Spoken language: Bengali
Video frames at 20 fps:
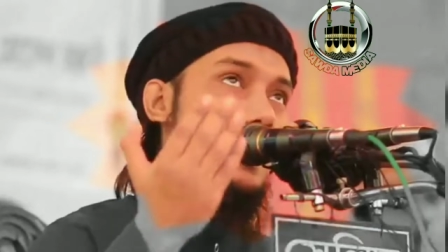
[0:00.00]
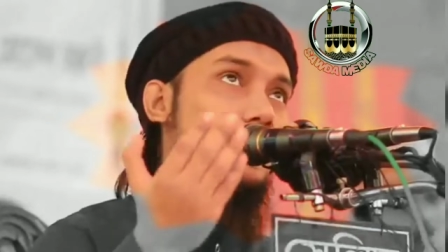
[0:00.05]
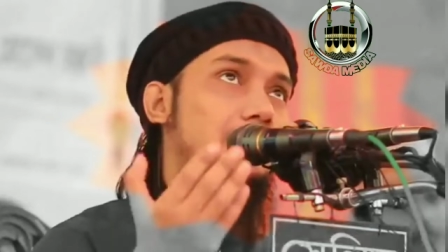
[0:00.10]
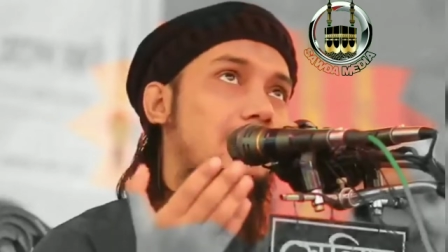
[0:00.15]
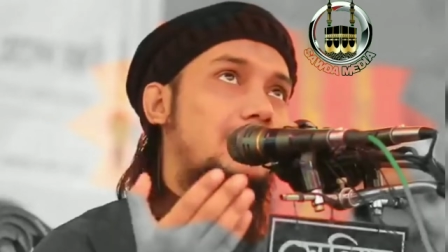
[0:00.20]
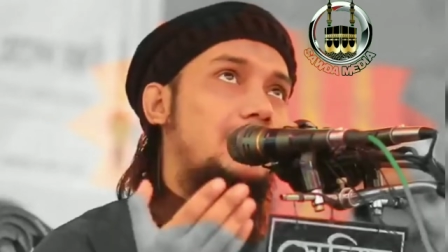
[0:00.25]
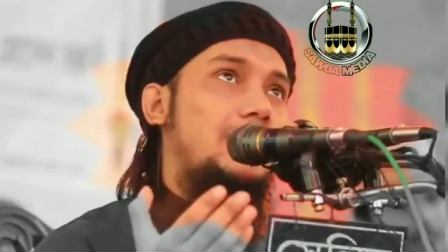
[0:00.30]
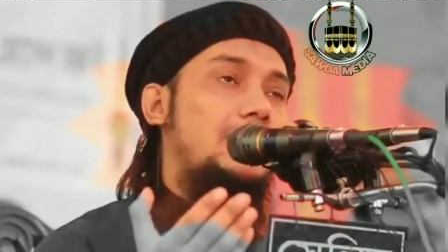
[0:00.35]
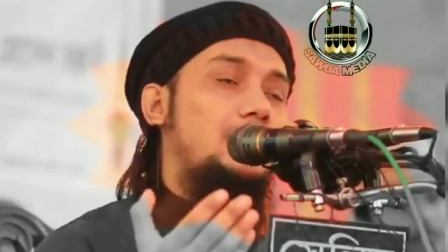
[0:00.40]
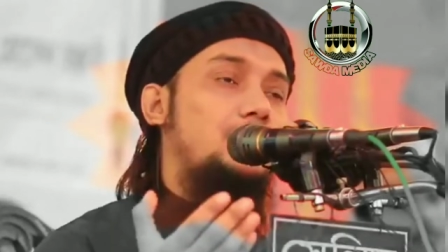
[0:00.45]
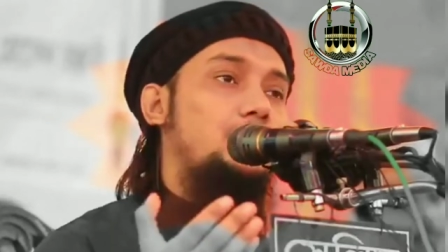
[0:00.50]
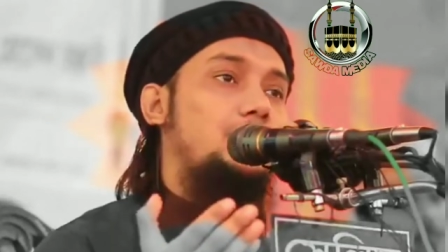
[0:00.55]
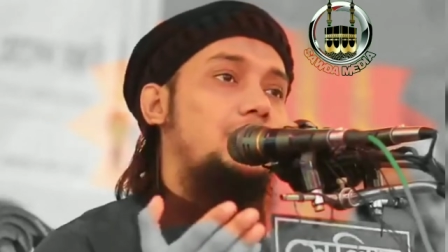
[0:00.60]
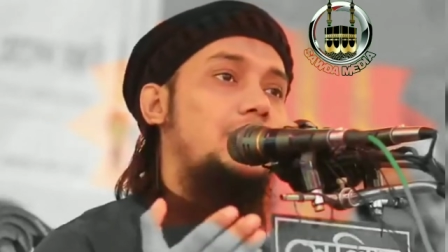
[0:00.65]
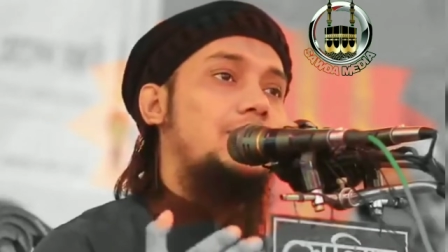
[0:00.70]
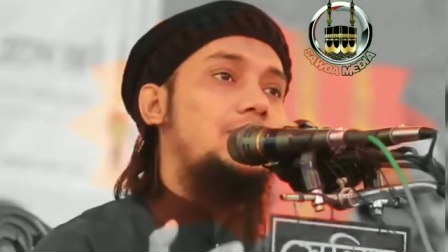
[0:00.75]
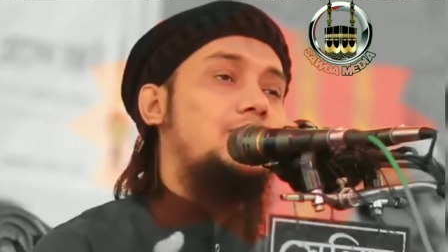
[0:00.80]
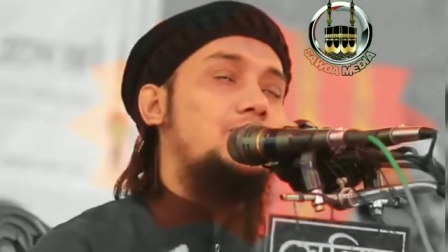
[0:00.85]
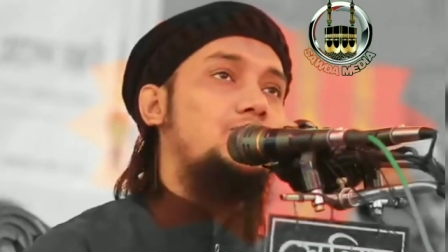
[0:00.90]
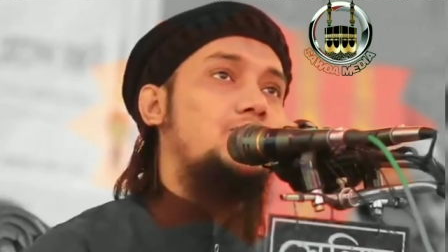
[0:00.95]
আমাকে এই
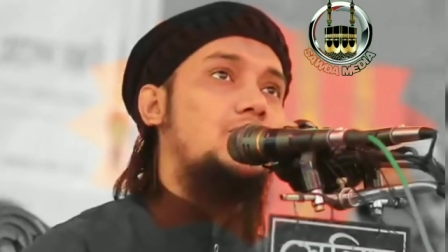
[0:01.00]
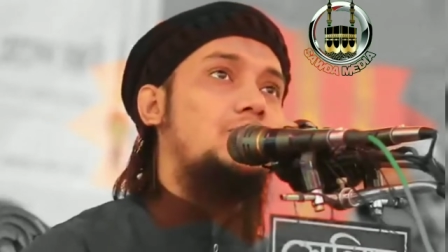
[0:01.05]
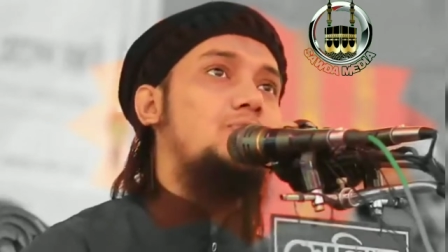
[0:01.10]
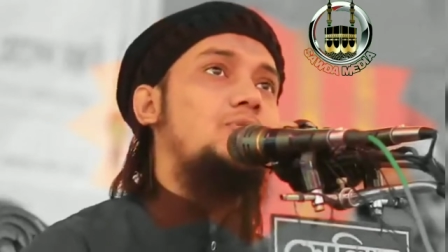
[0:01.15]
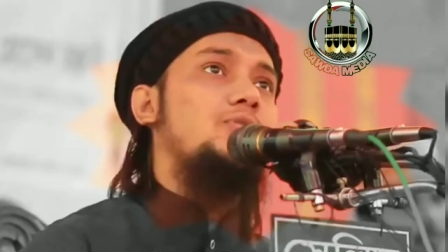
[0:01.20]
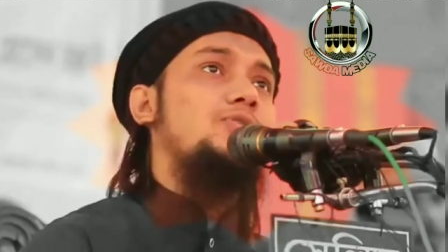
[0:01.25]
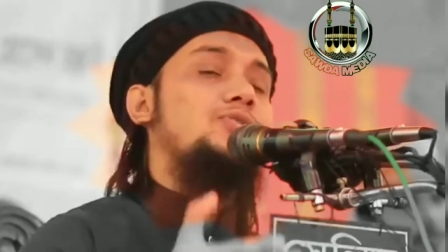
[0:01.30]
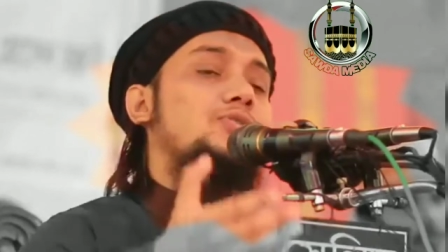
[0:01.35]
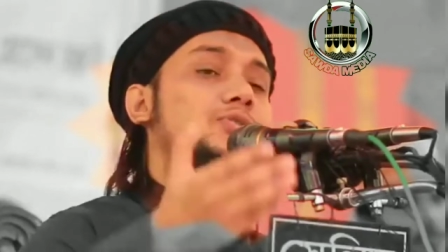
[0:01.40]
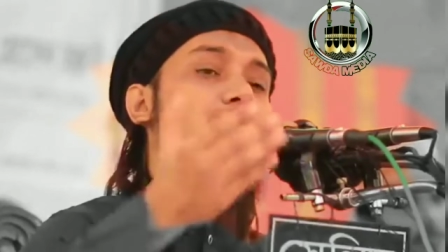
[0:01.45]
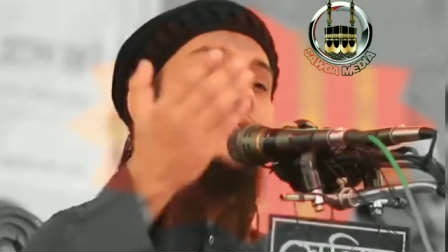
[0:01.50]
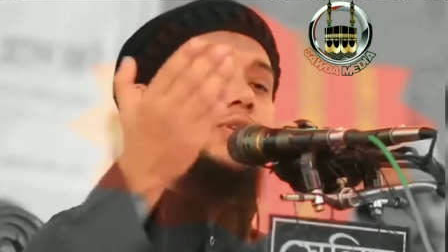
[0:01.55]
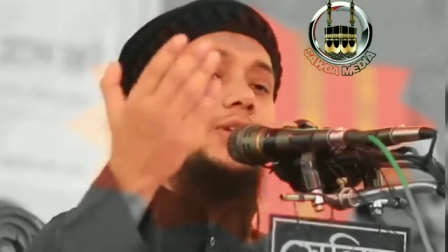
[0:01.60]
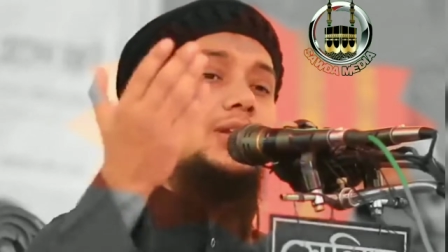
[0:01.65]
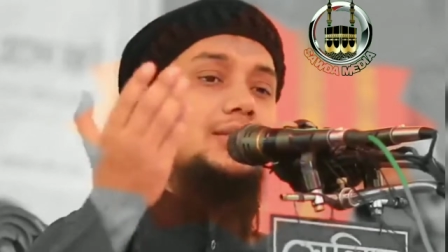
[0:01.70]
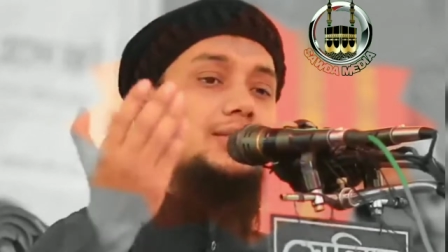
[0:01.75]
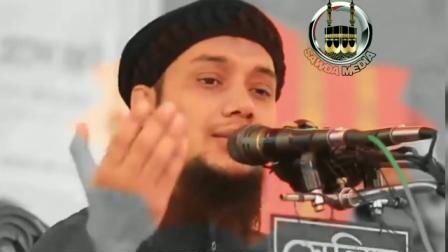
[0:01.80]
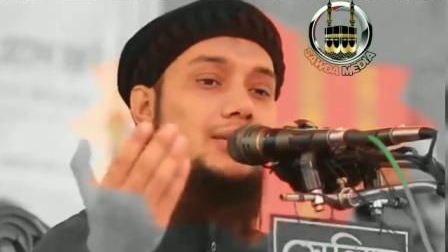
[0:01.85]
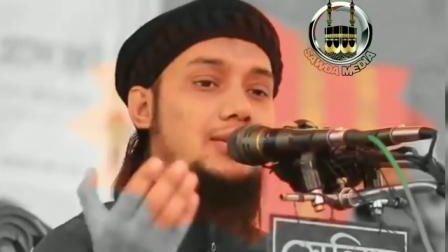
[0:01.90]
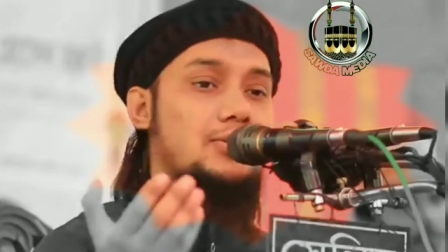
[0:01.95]
দুনিয়াতে সমস্ত
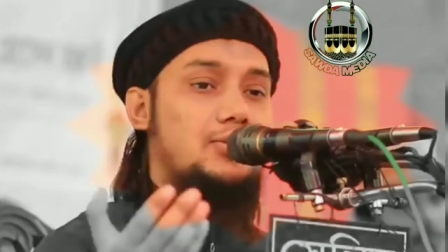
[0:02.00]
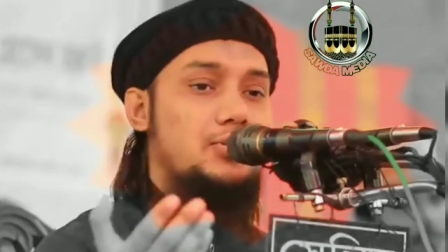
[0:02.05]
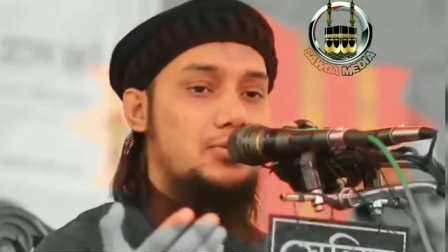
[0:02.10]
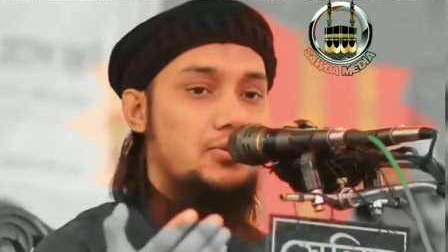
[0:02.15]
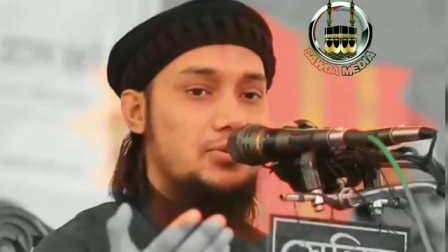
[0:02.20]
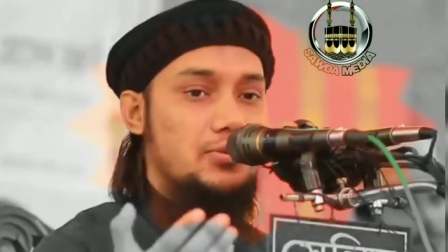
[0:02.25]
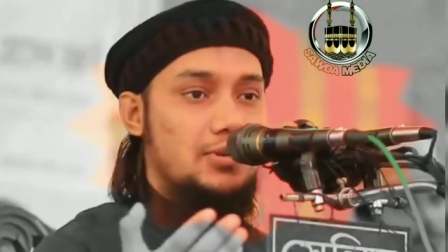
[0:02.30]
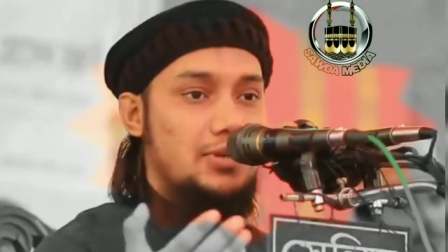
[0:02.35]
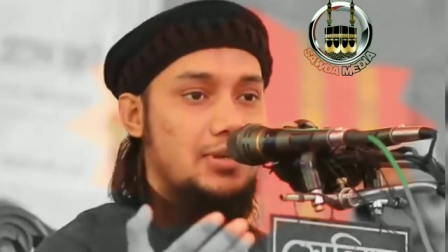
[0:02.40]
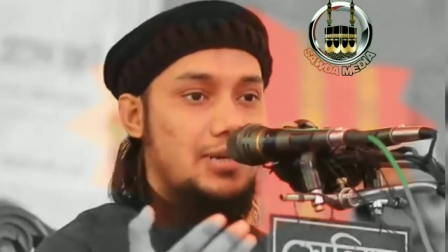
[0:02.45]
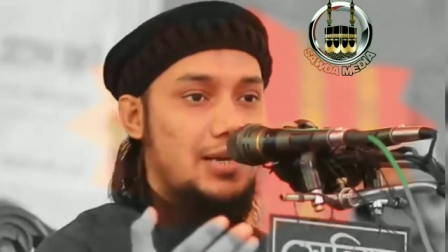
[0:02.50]
কল্যাণ দান করো